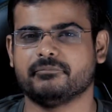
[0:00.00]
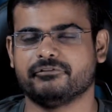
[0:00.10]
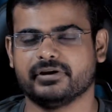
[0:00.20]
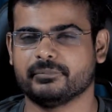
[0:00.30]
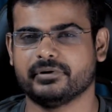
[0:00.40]
आप
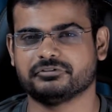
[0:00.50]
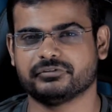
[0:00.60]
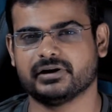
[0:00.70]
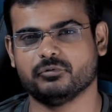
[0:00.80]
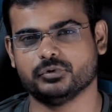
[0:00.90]
फिंगरप्रिंट्स
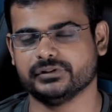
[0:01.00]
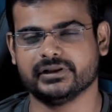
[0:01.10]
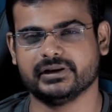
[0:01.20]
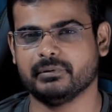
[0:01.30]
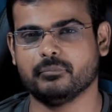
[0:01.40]
वगैरह वो
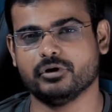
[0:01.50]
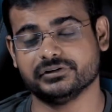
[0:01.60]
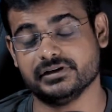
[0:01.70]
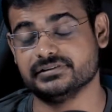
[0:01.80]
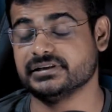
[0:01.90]
देखने में
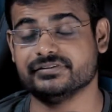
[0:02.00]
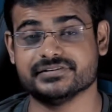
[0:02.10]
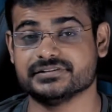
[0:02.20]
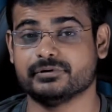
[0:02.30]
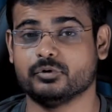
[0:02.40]
बहुत ईजिली
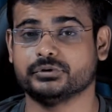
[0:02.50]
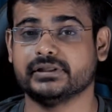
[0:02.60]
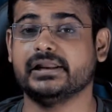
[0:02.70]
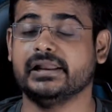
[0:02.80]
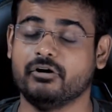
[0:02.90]
विजिबल होते
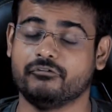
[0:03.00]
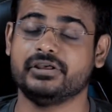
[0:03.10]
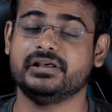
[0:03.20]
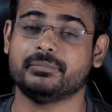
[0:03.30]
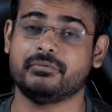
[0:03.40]
हैं और
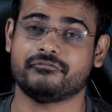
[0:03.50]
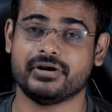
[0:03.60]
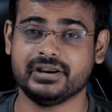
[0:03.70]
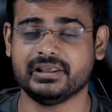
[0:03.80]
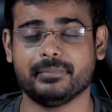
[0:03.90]
वहीं अगर मैं
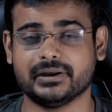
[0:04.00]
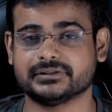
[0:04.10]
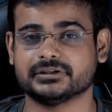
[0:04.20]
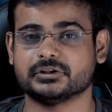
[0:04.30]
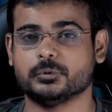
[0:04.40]
फ्रंट की बात
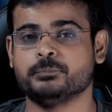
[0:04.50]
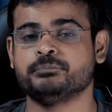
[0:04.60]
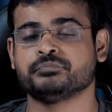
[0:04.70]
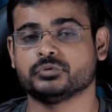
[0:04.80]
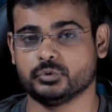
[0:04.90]
करता हूँ
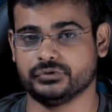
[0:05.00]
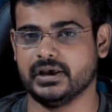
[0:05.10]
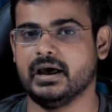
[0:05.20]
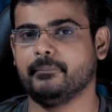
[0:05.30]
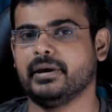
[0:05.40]
तो
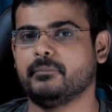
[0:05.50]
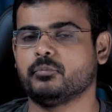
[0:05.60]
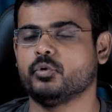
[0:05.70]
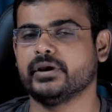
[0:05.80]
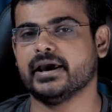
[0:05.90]
यहाँ पे
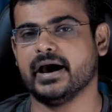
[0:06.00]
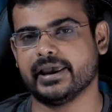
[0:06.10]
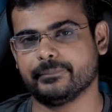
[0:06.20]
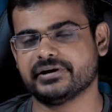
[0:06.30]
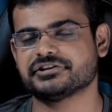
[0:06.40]
आपको एक
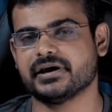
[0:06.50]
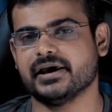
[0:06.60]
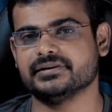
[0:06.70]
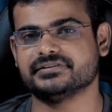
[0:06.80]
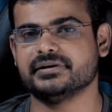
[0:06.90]
आई पी एस
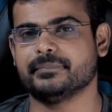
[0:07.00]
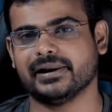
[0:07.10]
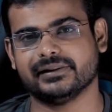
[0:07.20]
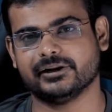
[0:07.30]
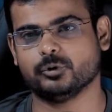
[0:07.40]
एल सी डी
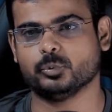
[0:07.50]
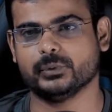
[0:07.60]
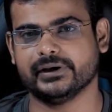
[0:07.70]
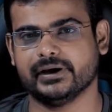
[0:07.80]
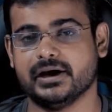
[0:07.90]
पैनल देखने को
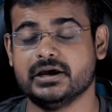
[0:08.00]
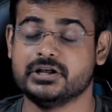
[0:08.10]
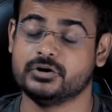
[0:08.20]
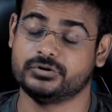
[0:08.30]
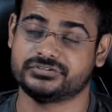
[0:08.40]
मिलेगा
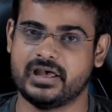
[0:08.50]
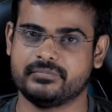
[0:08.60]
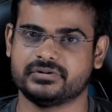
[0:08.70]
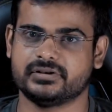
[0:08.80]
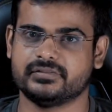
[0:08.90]
और
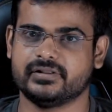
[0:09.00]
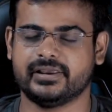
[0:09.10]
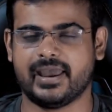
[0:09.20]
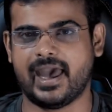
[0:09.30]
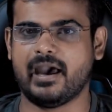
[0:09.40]
सैमसंग के अंदर
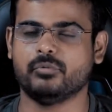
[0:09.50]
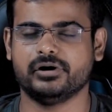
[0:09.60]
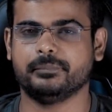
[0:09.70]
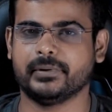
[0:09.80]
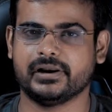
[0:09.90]
एक
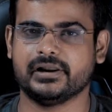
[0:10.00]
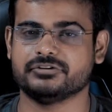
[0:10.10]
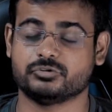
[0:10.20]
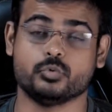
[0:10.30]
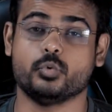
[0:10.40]
एमोलेट पैनल है
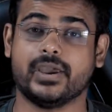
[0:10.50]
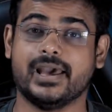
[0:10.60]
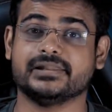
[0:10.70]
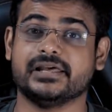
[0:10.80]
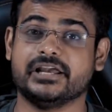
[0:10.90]
जिसको वो
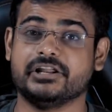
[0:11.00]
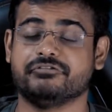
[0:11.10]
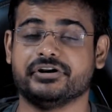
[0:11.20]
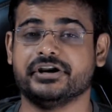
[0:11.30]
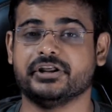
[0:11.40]
कहते हैं
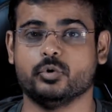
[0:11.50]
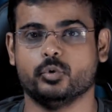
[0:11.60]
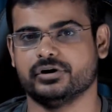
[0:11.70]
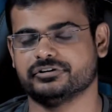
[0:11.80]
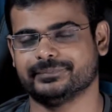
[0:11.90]
इन्फिनिटी
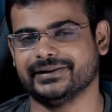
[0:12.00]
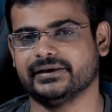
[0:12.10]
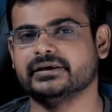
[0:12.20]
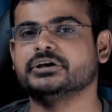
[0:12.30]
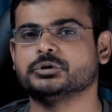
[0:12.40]
ओ डिस्प्ले
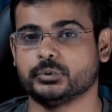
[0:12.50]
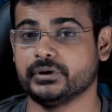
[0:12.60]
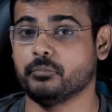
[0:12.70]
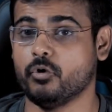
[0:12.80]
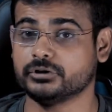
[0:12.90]
तो
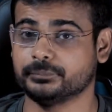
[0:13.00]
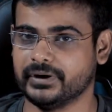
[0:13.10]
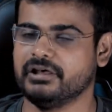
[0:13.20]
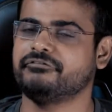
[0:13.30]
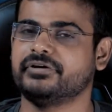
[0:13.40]
एक बहुत
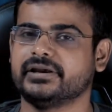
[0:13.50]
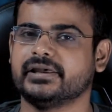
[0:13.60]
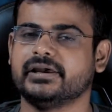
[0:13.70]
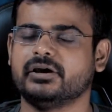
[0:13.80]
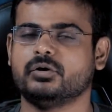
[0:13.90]
बड़ा फ़र्क
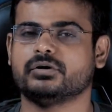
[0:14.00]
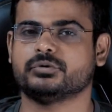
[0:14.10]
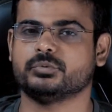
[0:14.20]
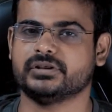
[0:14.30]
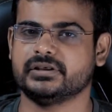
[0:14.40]
है और
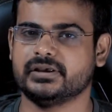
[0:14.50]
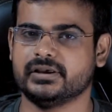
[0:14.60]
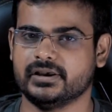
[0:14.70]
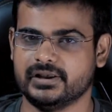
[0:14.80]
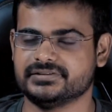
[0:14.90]
क्योंकि
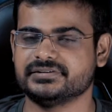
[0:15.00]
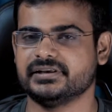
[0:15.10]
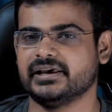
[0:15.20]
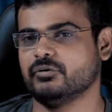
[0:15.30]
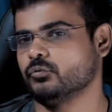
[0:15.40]
ये एल सी डी
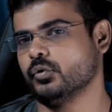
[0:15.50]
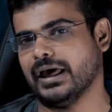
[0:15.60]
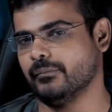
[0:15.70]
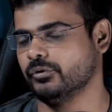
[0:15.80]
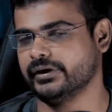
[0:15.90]
है वो
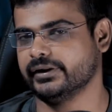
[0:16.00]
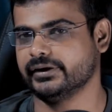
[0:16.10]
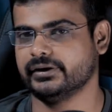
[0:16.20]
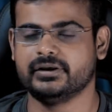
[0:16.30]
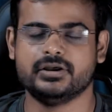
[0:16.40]
एमोलेट है